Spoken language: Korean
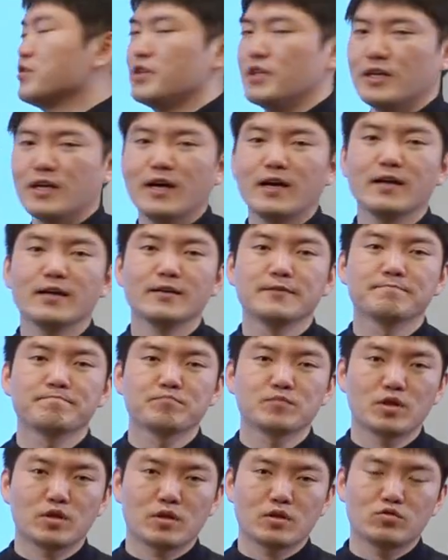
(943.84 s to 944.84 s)
거니까
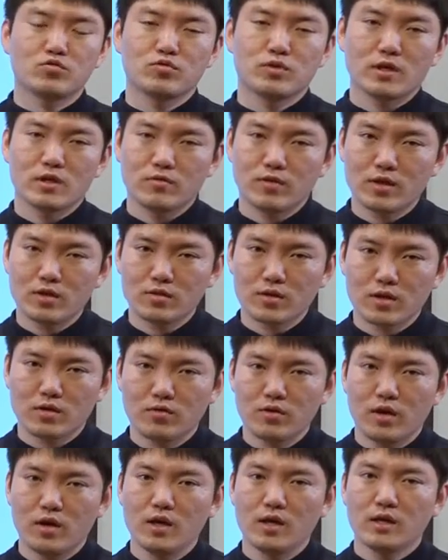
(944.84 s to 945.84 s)
이렇게 두 개를
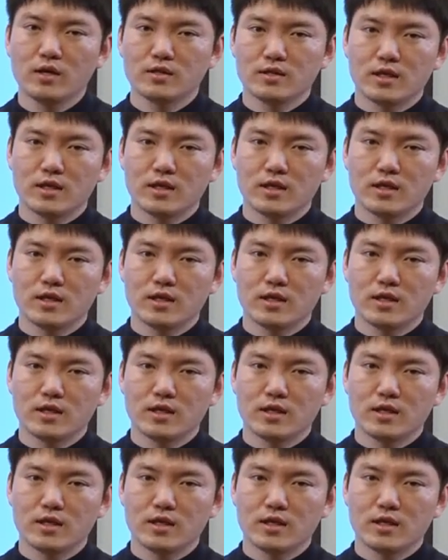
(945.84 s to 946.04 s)
활용했고요.